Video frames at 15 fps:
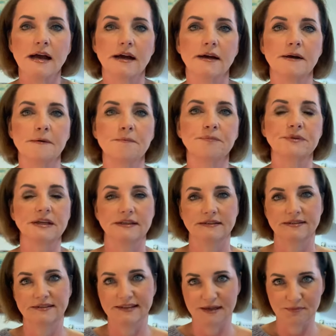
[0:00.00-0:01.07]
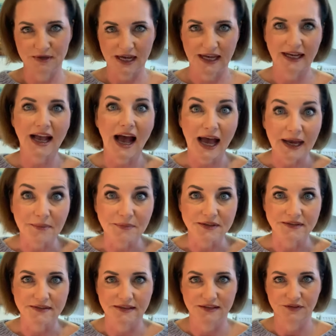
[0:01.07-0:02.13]
ähm, dann ist es eben kein
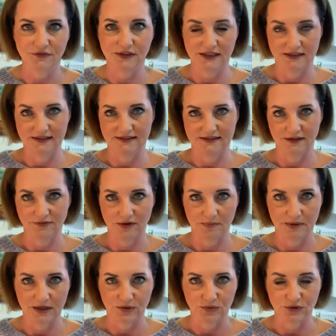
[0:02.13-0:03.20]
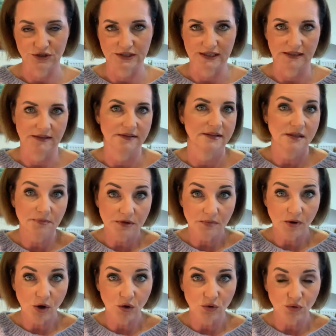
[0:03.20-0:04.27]
Geheimnis, dass wir in dieser Verpackung stecken. Es gibt
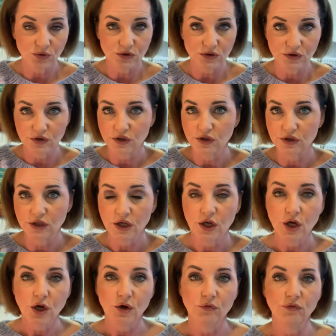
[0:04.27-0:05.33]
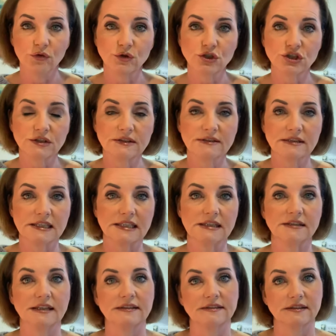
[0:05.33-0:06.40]
aber auch Kunden, die wünschen
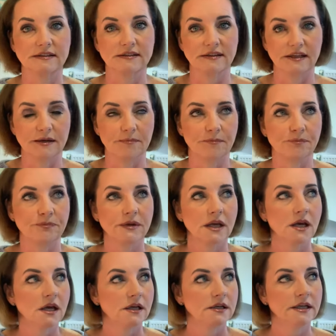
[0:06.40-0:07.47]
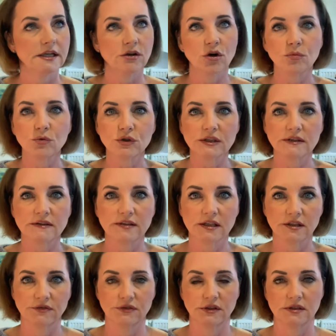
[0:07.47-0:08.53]
sich, dass das eben nicht
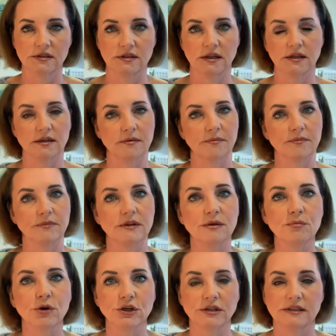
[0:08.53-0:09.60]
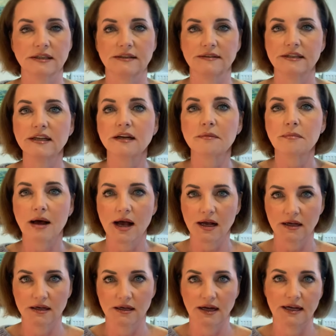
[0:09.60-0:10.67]
kommuniziert wird. Ähm, die möchten, dass ihre
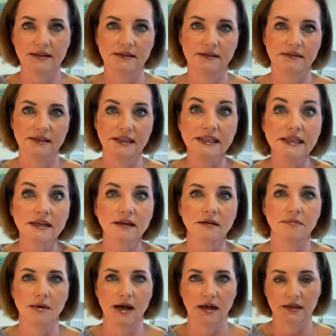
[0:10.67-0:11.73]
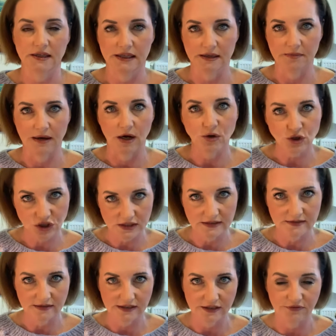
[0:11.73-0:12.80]
Marke als ihre Marke eben
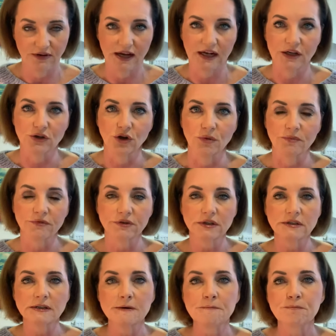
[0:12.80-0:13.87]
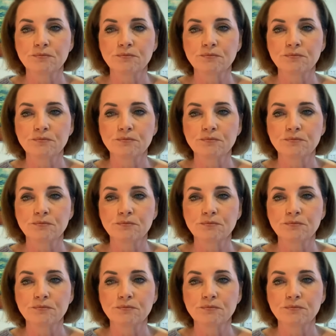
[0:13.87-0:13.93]
ausschließlich wahrgenommen wird.